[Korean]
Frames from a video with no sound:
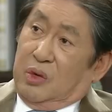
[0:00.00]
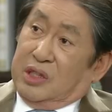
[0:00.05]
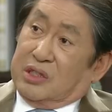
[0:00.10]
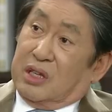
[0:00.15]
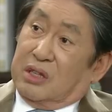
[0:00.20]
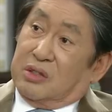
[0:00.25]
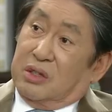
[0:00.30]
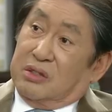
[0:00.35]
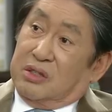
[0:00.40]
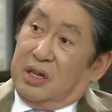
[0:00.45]

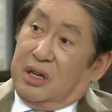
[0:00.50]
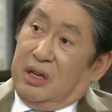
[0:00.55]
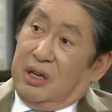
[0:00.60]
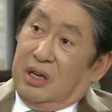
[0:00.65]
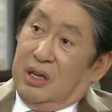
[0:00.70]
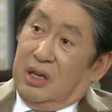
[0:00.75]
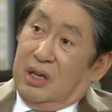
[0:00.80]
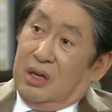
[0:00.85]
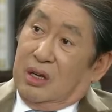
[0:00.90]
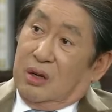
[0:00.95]
회사 전체
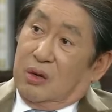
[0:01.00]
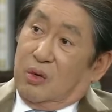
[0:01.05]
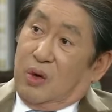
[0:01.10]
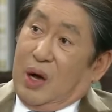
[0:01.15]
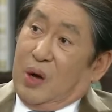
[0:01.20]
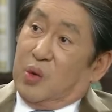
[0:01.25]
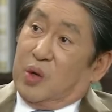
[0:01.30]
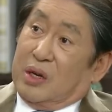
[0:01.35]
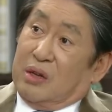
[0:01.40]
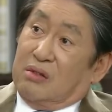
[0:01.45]

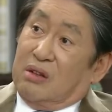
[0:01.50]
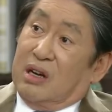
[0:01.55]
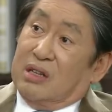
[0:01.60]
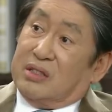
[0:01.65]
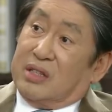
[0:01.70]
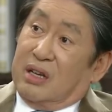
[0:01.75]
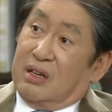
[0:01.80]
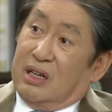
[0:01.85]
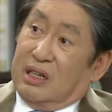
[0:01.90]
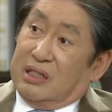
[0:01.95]
광고라도 할
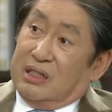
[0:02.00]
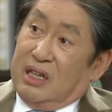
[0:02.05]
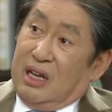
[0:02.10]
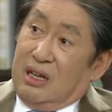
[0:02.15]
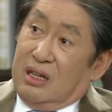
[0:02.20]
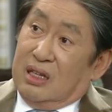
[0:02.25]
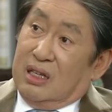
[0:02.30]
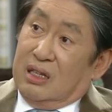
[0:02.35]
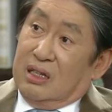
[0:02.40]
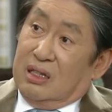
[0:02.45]

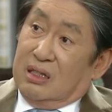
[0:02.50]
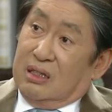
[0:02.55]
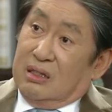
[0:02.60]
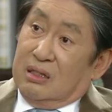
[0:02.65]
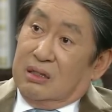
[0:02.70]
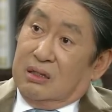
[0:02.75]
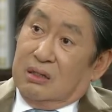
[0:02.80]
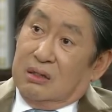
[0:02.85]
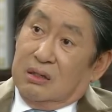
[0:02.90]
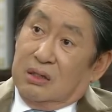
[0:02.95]
생각이냐?
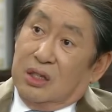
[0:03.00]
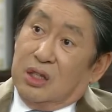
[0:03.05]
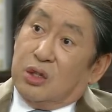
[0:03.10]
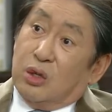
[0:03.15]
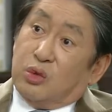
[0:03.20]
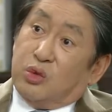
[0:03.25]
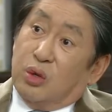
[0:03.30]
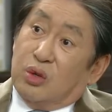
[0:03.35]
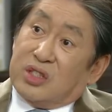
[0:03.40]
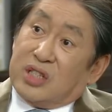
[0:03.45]
이들 둘